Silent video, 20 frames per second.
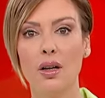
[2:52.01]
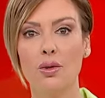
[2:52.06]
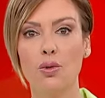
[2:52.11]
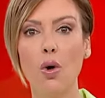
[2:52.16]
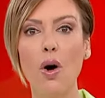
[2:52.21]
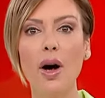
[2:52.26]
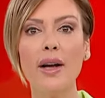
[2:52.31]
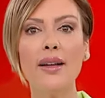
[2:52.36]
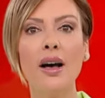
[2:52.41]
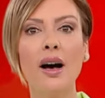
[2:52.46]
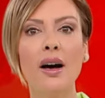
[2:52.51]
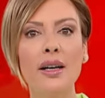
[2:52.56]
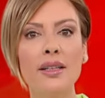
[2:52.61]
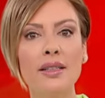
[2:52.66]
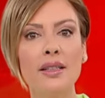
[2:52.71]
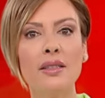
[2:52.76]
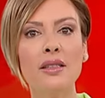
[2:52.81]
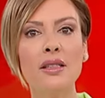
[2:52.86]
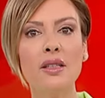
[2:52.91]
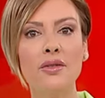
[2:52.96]
Doğan
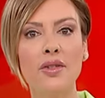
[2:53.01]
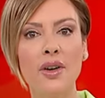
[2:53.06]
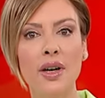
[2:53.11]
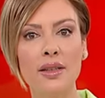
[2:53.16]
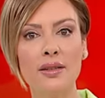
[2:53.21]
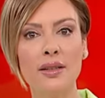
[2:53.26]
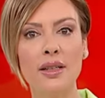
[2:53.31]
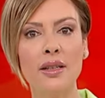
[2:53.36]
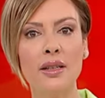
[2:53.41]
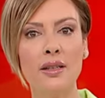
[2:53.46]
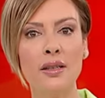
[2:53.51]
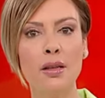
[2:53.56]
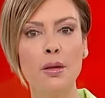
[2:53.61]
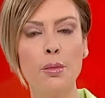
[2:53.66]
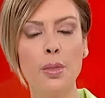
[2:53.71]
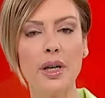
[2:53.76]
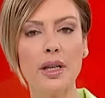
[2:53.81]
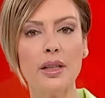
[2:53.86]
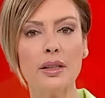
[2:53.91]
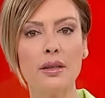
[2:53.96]
Aydal'ın
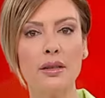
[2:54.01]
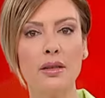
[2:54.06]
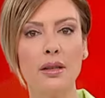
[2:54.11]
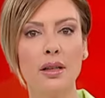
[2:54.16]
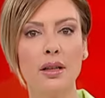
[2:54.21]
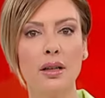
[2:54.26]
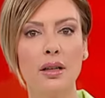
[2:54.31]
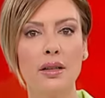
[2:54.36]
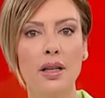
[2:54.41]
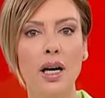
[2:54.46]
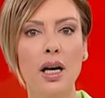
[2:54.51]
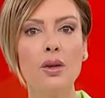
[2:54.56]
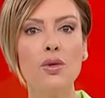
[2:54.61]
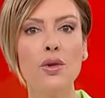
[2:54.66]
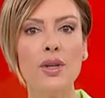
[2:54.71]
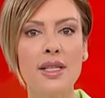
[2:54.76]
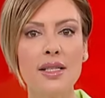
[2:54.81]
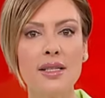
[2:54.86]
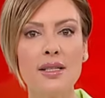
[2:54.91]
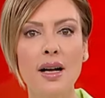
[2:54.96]
ifadelerine bakın. Yahu
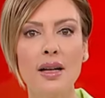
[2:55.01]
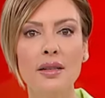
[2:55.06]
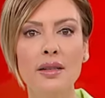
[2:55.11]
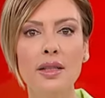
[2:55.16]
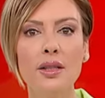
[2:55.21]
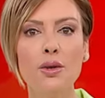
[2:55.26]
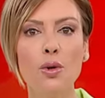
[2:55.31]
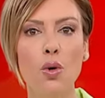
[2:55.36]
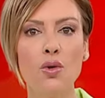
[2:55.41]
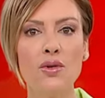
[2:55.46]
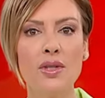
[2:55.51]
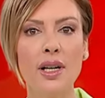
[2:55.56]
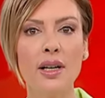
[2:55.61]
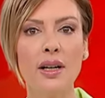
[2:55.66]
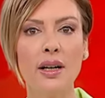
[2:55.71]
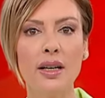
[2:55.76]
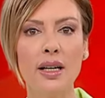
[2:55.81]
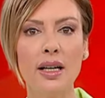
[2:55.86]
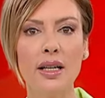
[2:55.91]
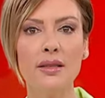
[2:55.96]
insanların özel
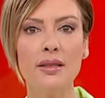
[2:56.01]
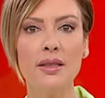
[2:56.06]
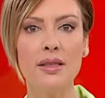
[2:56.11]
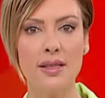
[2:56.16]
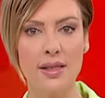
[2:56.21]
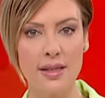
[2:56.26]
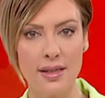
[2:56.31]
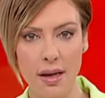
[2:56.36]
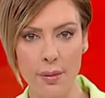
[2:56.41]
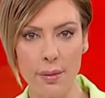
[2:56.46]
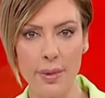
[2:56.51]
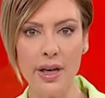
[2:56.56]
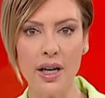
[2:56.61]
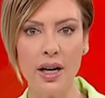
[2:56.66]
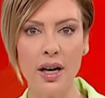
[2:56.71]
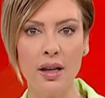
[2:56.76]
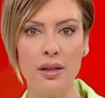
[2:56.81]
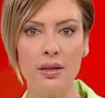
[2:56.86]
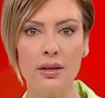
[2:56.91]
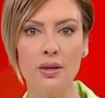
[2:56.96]
hayatı size mi
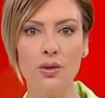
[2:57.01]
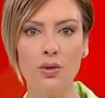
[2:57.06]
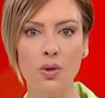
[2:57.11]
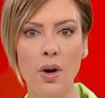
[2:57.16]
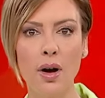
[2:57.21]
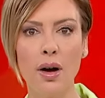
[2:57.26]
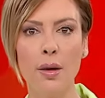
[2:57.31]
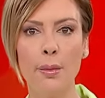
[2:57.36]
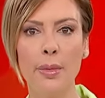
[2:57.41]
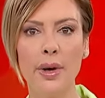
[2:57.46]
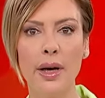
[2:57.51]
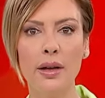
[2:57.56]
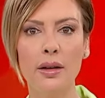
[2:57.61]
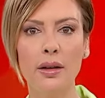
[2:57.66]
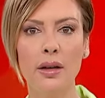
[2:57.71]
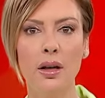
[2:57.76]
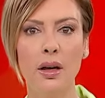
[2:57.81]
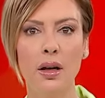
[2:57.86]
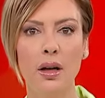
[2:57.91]
kaldı Doğan Bey?